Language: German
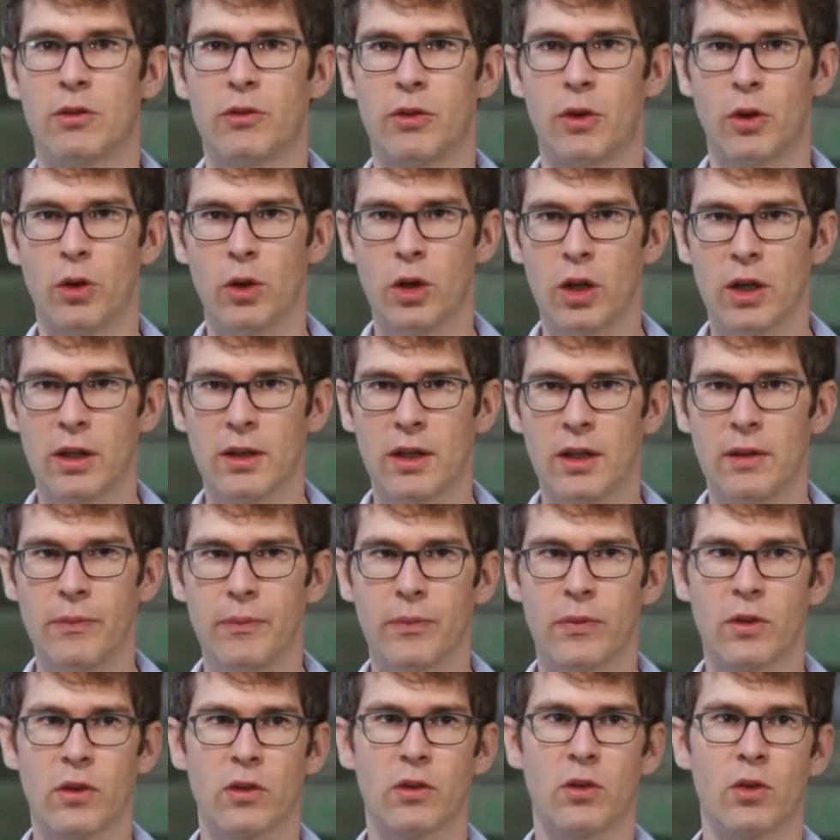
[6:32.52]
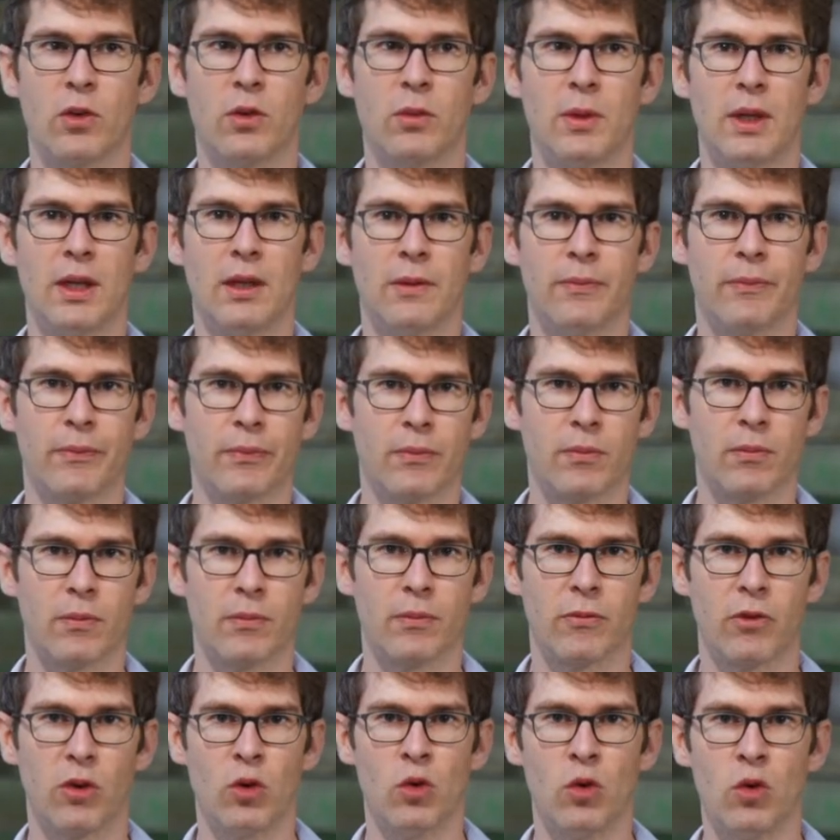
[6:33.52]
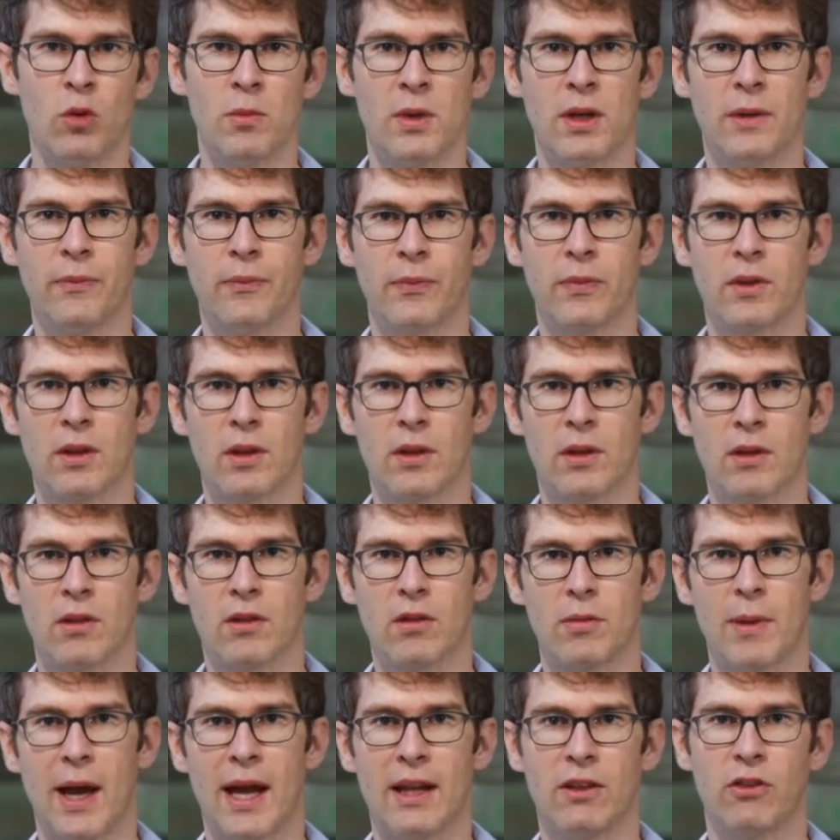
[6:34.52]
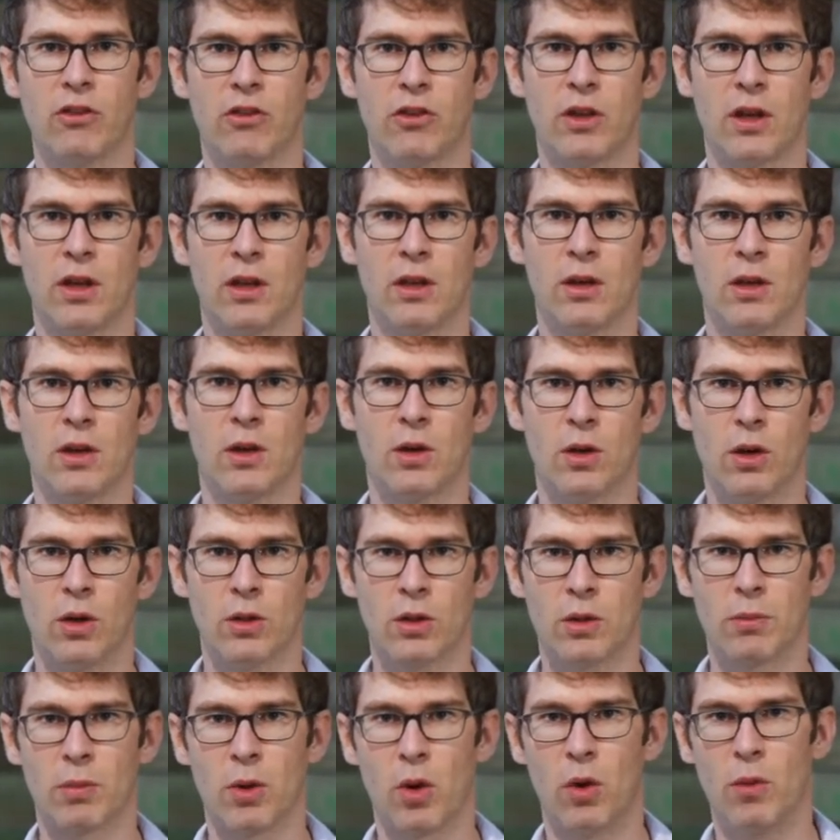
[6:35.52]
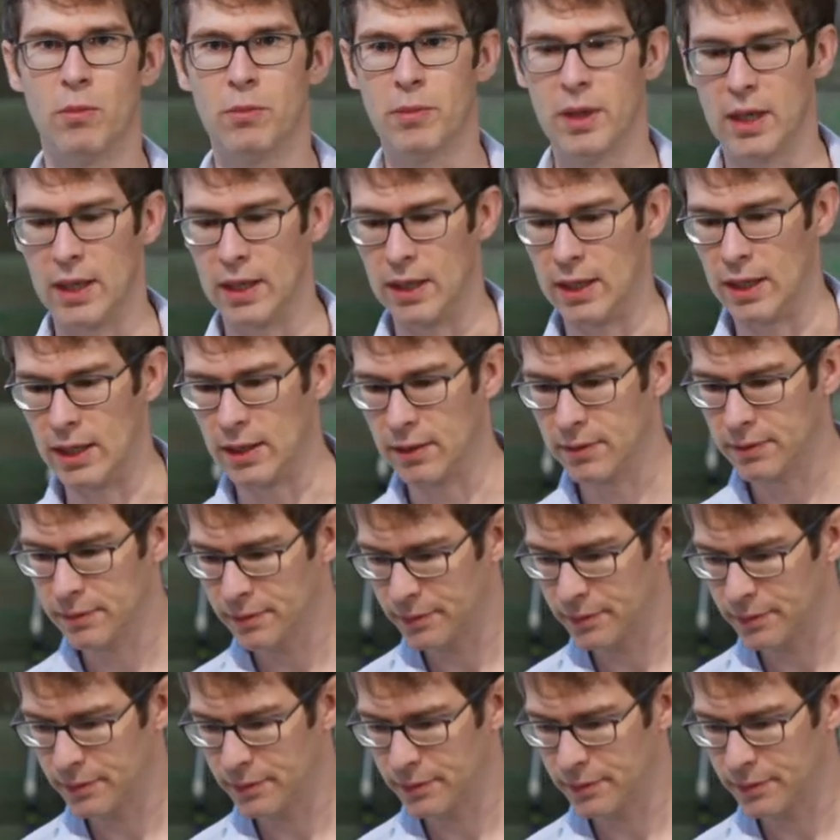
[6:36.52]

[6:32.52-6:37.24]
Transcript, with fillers: Früchten sowie Pflaumen, Zwetschgen oder Brombeere.